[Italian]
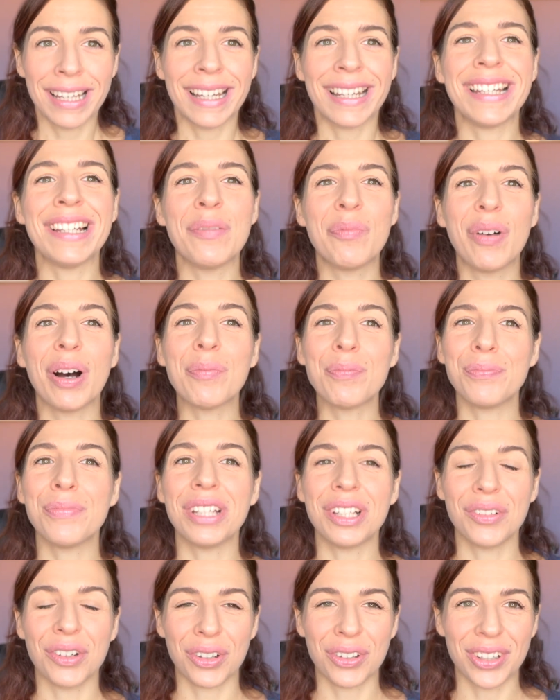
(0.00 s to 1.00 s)
il
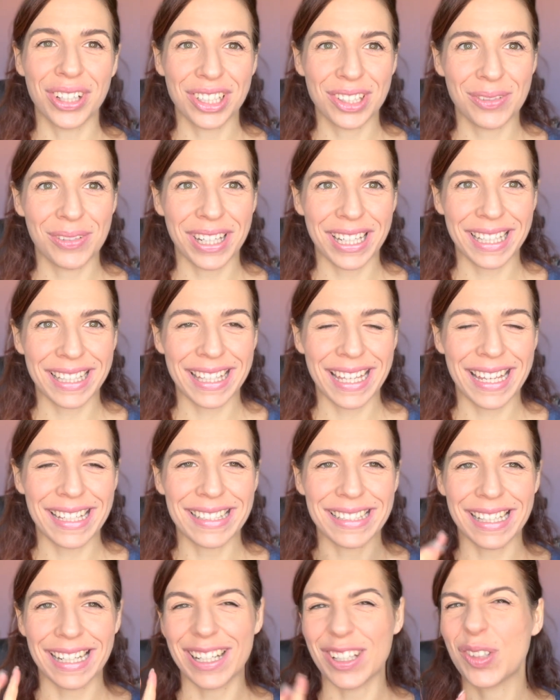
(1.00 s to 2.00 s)
bambino con la sua
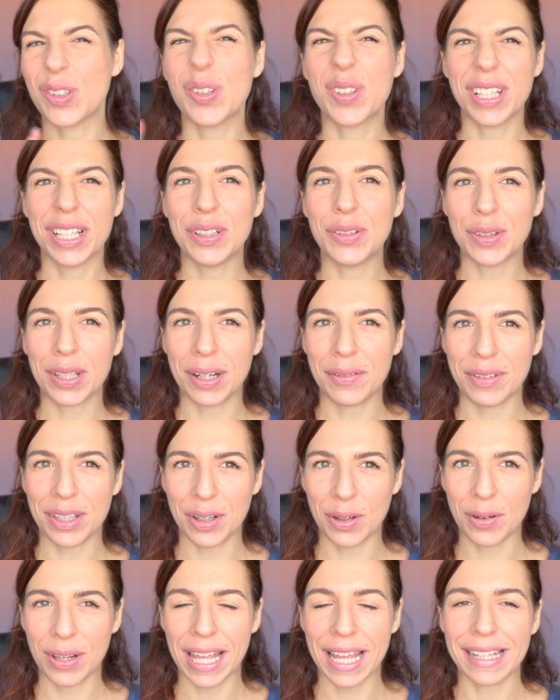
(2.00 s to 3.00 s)
richiesta, nascondendo tra
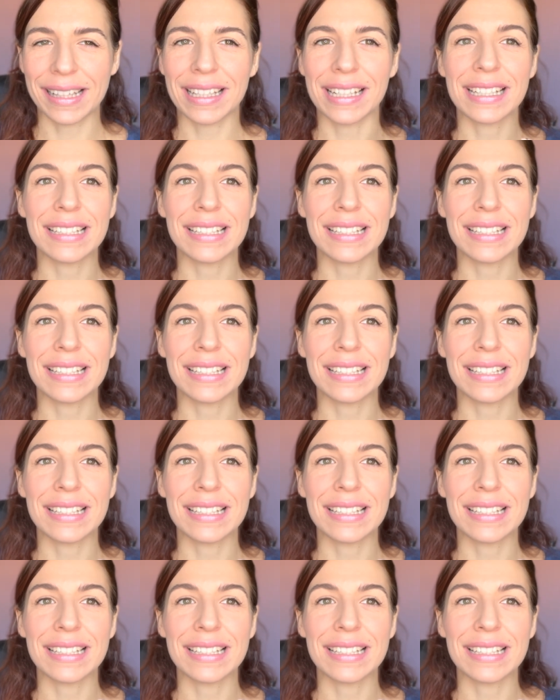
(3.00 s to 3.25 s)
virgolette,